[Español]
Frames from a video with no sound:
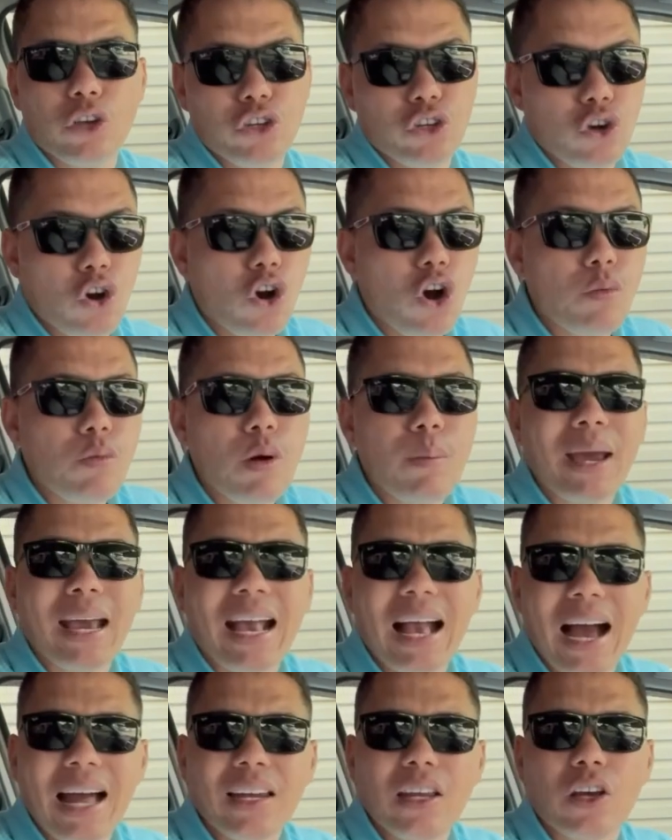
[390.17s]
Y yo como
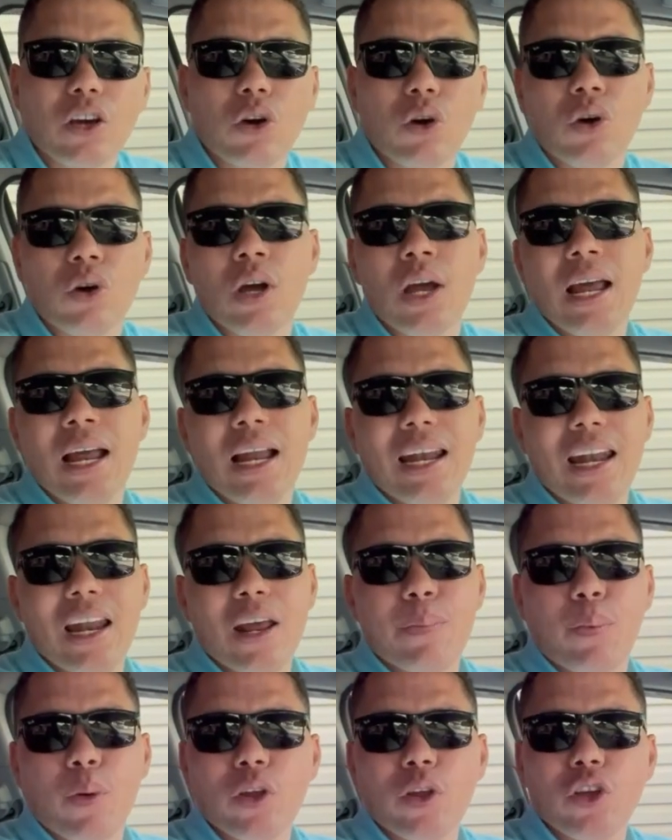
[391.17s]
mecánico
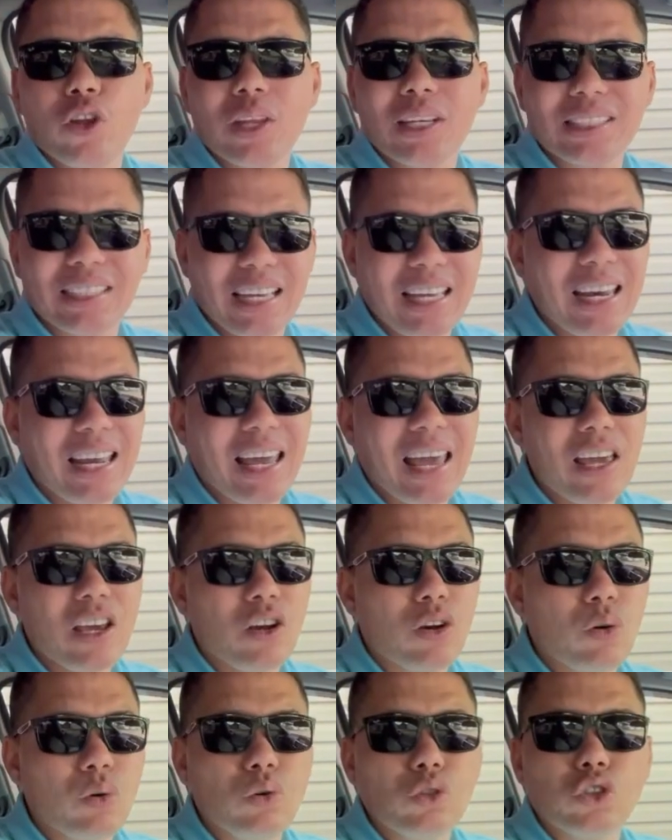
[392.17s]
les puedo decir que
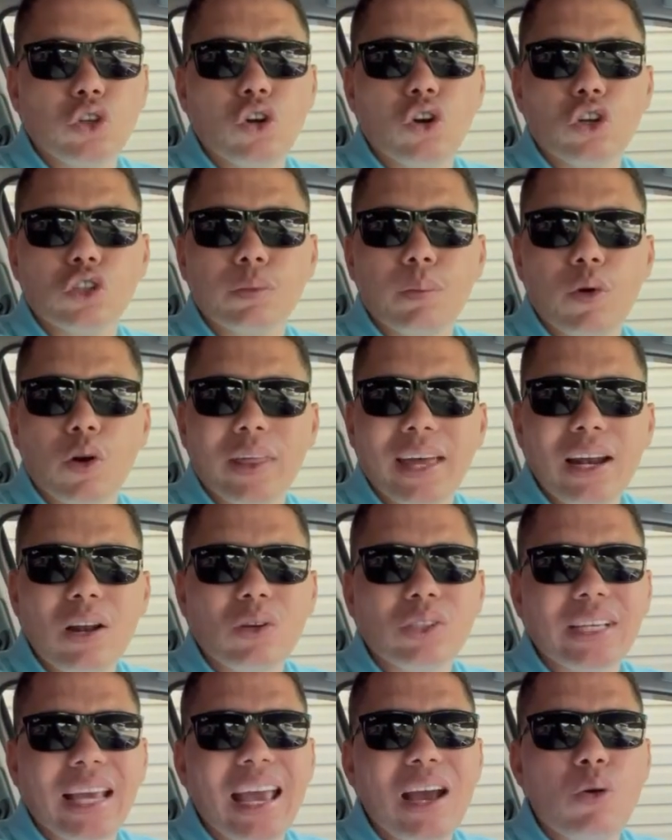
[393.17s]
incluso los
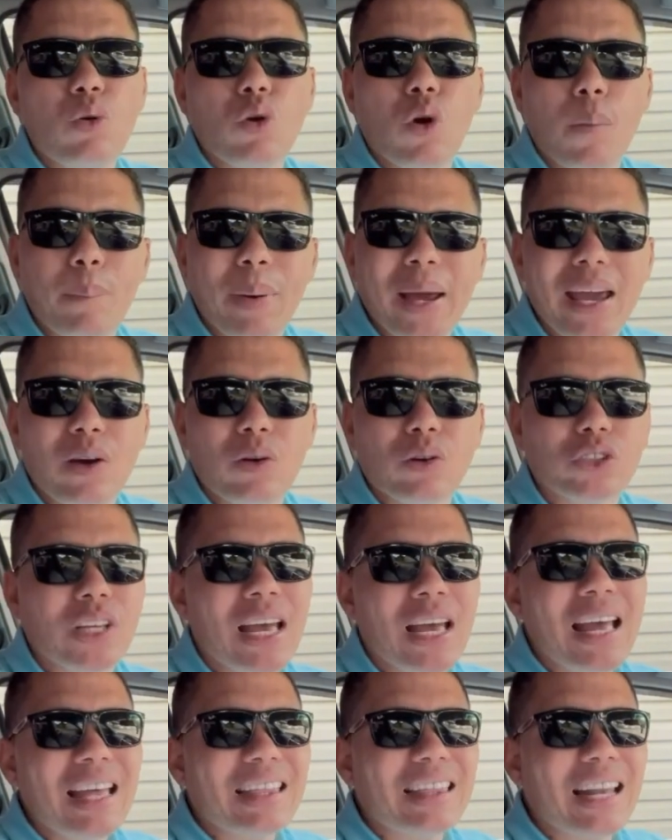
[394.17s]
modelos europeos
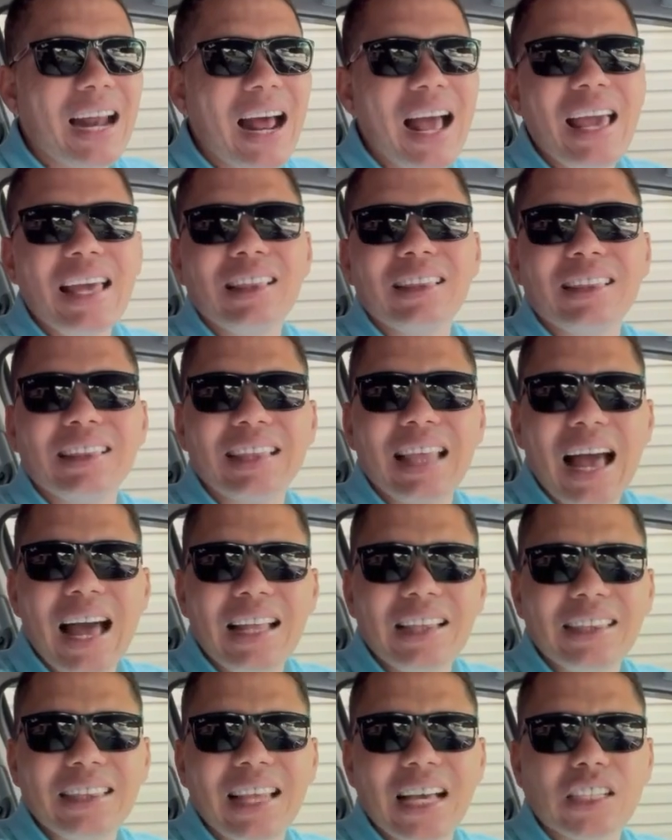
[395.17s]
traen
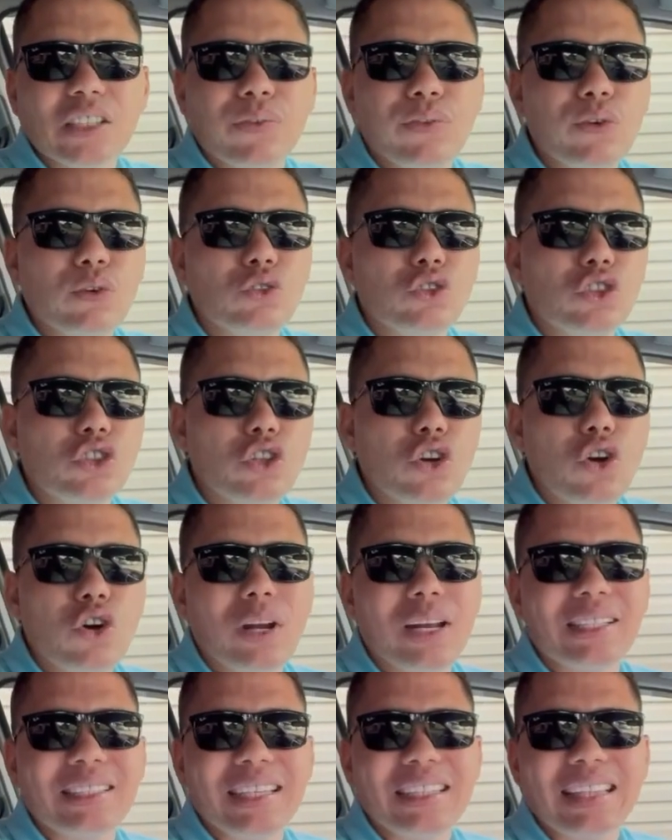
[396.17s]
tantas
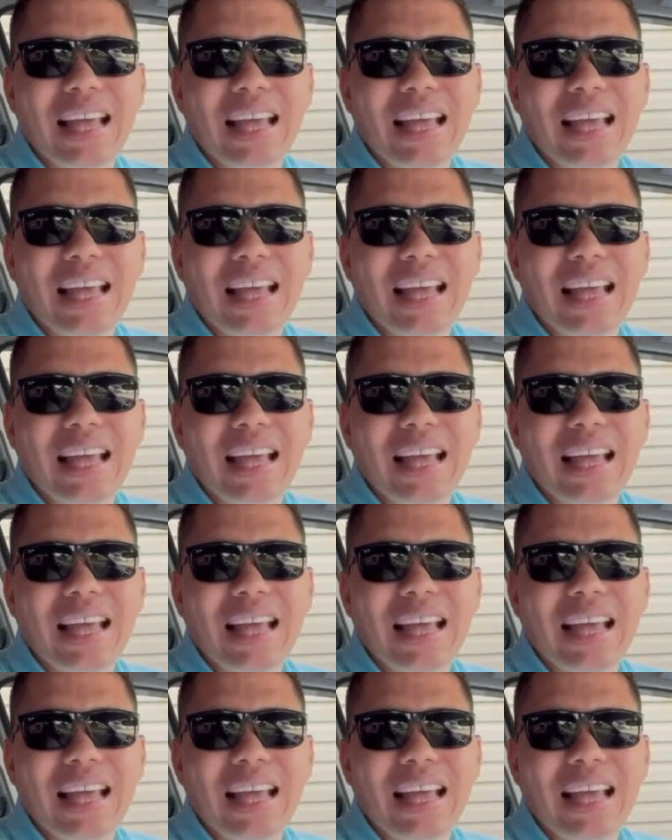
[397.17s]
funciones,